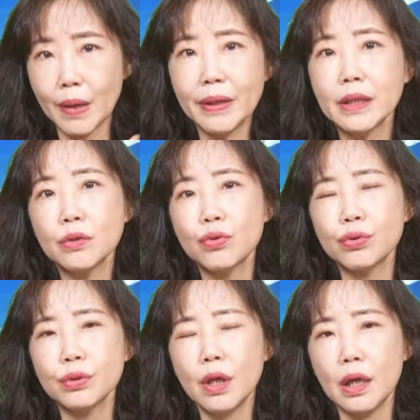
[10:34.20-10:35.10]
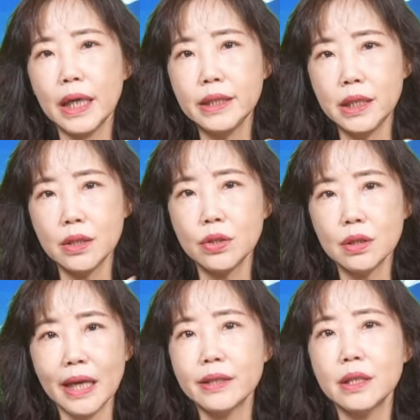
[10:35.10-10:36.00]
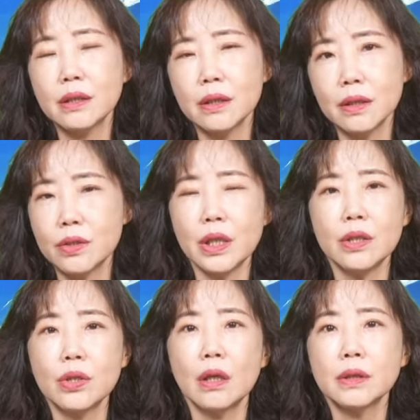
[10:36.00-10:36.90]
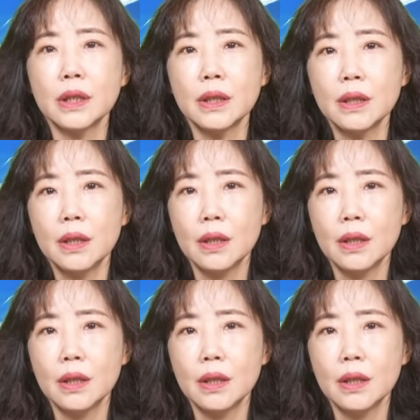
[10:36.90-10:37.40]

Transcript: 台湾当局啊，来节制赖清德的这一招呢，